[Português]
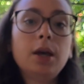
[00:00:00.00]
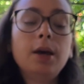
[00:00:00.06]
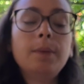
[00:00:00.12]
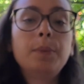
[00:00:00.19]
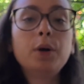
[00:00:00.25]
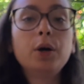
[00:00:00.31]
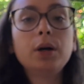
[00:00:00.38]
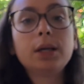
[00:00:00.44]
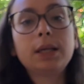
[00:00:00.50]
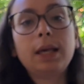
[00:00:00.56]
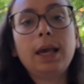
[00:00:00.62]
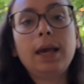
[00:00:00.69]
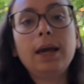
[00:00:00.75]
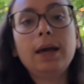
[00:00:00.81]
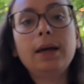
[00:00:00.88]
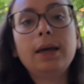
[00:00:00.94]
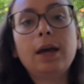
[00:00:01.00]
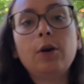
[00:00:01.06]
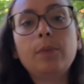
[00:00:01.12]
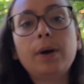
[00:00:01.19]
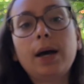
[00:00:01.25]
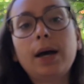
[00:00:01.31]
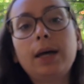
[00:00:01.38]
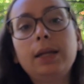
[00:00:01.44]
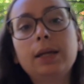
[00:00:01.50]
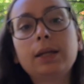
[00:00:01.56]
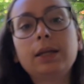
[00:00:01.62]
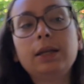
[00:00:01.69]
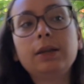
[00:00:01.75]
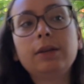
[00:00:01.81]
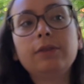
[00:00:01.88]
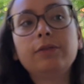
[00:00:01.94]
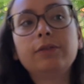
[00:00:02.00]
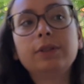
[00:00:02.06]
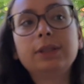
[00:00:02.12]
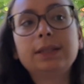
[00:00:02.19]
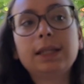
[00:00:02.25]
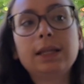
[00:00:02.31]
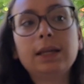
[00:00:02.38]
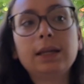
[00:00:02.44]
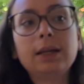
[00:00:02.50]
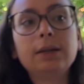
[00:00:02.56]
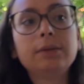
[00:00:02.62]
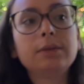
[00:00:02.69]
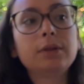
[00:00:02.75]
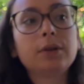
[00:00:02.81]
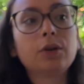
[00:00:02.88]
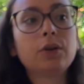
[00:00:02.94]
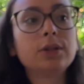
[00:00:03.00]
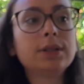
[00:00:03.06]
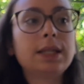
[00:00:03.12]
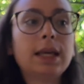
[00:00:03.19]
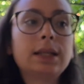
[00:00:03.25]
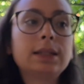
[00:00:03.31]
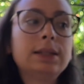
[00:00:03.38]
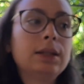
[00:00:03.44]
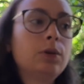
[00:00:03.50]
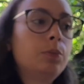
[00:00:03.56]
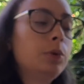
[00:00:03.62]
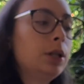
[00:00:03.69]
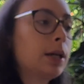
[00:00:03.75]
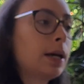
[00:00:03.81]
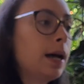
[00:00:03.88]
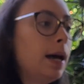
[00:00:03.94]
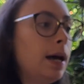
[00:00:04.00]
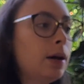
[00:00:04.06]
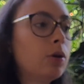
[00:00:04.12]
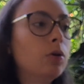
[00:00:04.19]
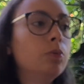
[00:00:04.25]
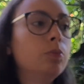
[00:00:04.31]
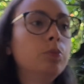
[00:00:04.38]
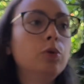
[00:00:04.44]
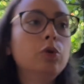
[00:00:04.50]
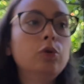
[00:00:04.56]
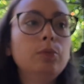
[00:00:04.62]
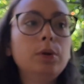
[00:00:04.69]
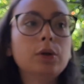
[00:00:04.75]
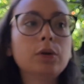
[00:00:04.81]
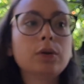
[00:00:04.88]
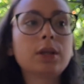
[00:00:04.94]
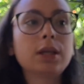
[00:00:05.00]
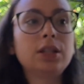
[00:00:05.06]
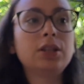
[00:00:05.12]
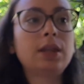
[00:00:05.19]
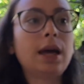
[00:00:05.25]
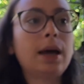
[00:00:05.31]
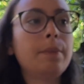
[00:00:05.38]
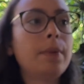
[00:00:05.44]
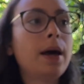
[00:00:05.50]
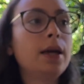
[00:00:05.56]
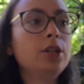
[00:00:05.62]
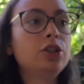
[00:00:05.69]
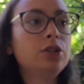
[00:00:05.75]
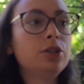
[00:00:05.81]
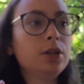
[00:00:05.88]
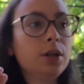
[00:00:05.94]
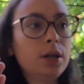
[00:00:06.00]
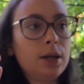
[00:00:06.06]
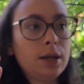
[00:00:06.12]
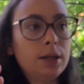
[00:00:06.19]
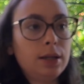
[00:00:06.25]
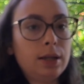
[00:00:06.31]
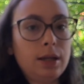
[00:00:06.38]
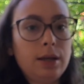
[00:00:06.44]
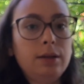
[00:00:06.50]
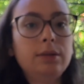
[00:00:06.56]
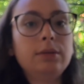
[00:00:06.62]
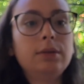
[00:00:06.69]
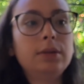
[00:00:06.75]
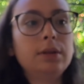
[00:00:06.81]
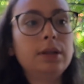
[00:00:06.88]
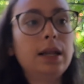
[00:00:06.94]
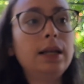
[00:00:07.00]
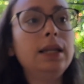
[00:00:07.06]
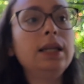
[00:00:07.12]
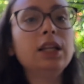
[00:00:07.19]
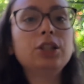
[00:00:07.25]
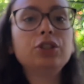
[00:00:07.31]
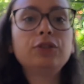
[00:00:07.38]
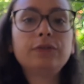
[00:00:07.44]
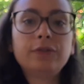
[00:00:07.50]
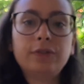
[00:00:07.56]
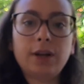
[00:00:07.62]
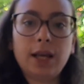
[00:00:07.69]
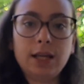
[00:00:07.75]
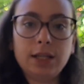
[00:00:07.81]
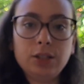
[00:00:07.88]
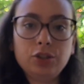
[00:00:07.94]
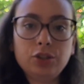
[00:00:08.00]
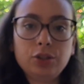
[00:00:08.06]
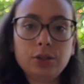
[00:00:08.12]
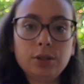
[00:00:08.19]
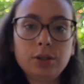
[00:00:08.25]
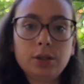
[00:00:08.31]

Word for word: porque é uma área que você consegue se comunicar com o público que está mais na, na linha de frente.